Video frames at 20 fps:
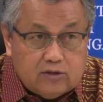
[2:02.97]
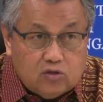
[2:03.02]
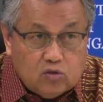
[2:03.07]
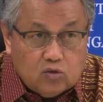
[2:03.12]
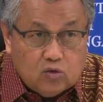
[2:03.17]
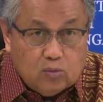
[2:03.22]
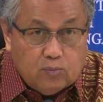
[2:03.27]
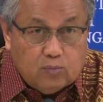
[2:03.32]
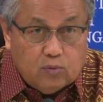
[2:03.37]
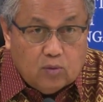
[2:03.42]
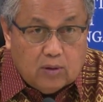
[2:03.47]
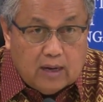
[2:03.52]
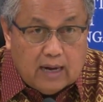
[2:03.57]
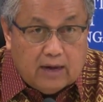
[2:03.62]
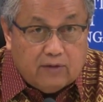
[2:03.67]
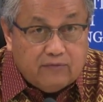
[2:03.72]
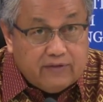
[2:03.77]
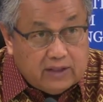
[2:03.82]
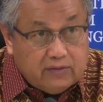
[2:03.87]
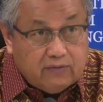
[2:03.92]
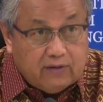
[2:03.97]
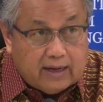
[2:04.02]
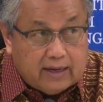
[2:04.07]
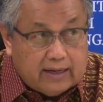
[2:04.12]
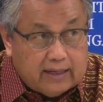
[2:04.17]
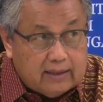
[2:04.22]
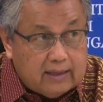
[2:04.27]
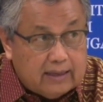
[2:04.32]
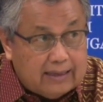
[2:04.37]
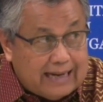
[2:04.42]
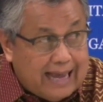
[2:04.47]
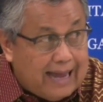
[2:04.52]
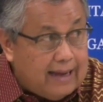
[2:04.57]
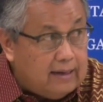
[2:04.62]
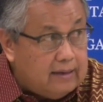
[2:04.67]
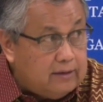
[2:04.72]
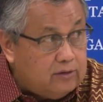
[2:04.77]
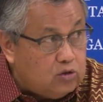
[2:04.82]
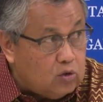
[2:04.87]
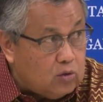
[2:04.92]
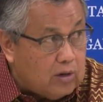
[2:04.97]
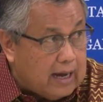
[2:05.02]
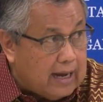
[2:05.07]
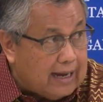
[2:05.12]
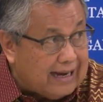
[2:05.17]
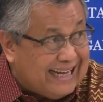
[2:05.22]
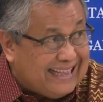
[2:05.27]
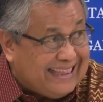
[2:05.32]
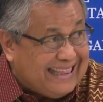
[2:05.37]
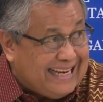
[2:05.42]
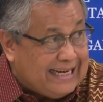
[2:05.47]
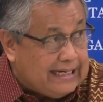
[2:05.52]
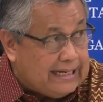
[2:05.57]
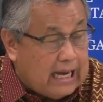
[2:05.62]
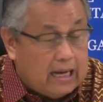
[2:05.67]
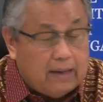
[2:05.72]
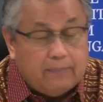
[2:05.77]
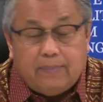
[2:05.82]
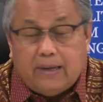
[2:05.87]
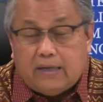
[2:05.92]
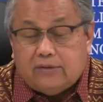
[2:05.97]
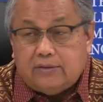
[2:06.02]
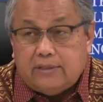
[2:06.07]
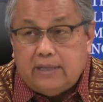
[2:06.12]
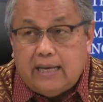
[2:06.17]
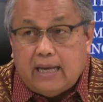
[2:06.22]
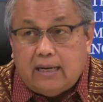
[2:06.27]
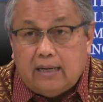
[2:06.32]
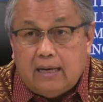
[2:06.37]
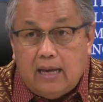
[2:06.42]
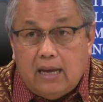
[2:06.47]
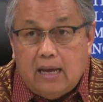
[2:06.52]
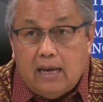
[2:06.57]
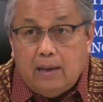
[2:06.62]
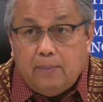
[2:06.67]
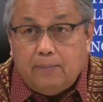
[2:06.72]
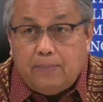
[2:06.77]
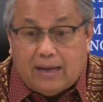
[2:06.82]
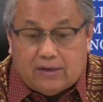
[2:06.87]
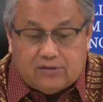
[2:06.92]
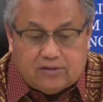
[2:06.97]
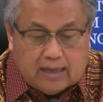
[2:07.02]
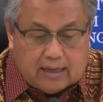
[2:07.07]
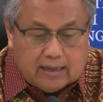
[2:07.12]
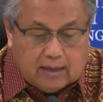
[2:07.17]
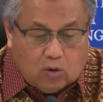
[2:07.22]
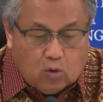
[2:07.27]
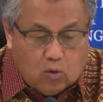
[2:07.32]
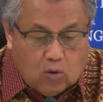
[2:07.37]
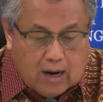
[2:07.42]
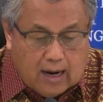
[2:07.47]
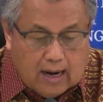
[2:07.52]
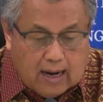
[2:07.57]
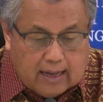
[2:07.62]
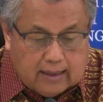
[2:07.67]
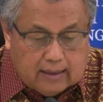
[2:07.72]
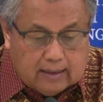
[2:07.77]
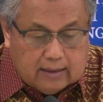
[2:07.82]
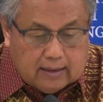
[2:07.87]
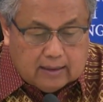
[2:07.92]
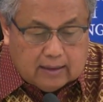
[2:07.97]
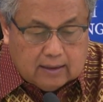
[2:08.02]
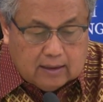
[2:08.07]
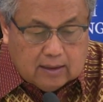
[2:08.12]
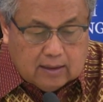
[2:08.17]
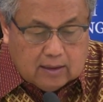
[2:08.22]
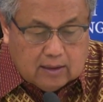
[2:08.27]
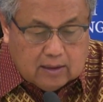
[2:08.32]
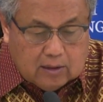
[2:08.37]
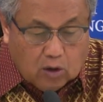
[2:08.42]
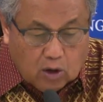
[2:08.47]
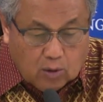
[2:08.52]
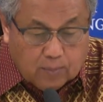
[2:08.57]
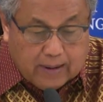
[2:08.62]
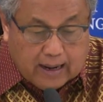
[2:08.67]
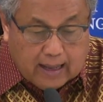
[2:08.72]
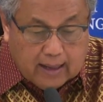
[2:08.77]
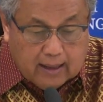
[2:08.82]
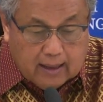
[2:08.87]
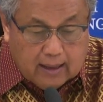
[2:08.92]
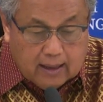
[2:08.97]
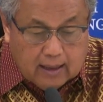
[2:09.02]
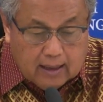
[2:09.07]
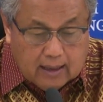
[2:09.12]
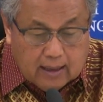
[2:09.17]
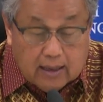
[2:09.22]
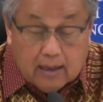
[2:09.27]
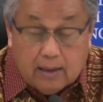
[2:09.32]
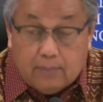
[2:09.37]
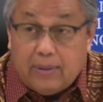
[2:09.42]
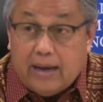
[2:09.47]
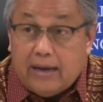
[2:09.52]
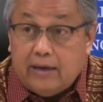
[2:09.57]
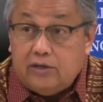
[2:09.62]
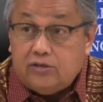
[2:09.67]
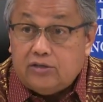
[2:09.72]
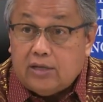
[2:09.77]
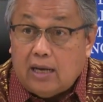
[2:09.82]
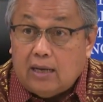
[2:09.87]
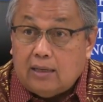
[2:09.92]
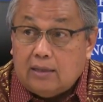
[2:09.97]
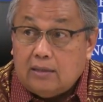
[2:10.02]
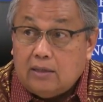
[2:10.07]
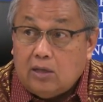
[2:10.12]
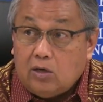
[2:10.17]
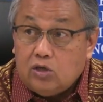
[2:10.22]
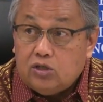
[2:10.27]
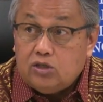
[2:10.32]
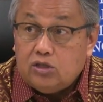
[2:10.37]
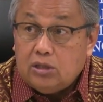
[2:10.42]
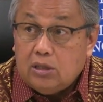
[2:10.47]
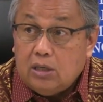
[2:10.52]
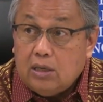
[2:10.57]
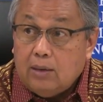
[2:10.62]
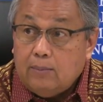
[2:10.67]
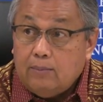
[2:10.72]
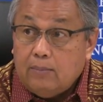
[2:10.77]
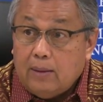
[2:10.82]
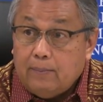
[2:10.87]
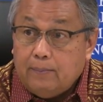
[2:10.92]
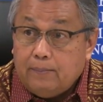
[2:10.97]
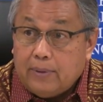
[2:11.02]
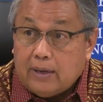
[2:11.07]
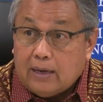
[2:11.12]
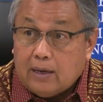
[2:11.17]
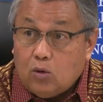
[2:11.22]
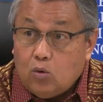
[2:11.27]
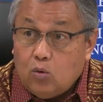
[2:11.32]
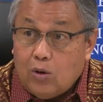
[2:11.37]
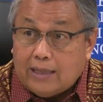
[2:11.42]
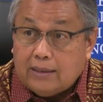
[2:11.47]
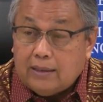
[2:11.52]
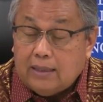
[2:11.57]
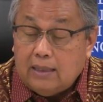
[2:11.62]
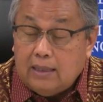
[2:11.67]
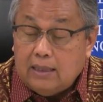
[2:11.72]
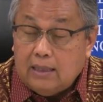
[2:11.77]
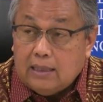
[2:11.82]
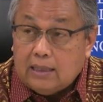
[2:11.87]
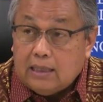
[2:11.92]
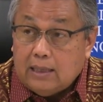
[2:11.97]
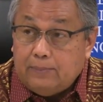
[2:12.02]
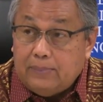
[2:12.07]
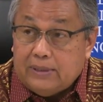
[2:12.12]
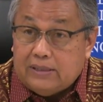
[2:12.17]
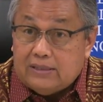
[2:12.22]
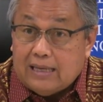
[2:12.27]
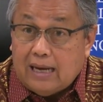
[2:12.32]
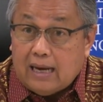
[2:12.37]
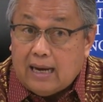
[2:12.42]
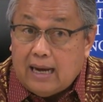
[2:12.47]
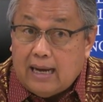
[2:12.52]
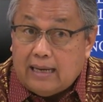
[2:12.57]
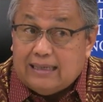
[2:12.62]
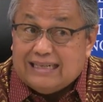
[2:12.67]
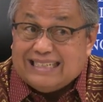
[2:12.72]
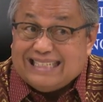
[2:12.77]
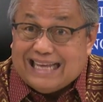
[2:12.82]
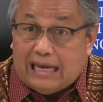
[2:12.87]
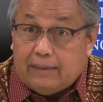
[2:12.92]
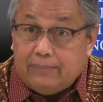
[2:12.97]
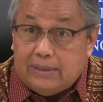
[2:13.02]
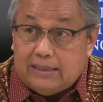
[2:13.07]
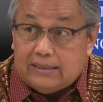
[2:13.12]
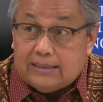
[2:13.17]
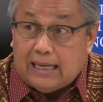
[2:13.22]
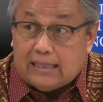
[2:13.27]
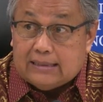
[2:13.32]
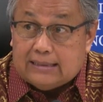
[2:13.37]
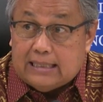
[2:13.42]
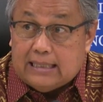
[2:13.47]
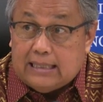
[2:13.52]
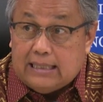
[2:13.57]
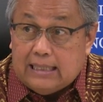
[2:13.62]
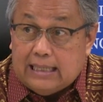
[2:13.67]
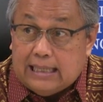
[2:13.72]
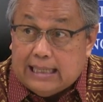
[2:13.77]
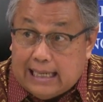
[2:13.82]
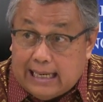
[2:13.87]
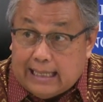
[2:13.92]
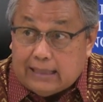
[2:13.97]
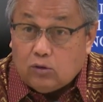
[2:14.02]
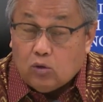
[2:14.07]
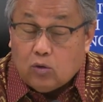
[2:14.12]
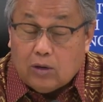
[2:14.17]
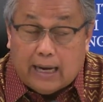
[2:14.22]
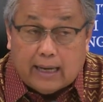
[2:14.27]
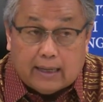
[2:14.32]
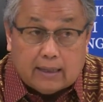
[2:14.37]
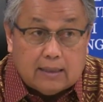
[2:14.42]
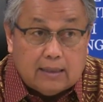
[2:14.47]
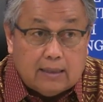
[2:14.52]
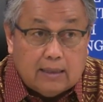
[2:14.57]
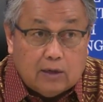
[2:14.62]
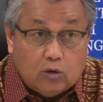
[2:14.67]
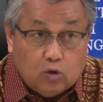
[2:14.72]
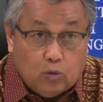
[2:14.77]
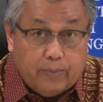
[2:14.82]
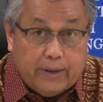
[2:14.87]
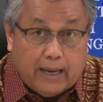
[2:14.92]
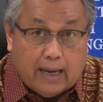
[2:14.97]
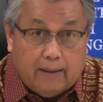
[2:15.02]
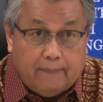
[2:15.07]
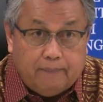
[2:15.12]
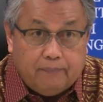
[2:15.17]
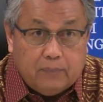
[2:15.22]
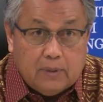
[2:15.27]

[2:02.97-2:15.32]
suku bunga Fed Fund dan juga ketidakpastian pasar keuangan global, Bank Indonesia terus memperkuat kebijakan stabilisasi nilai tukar rupiah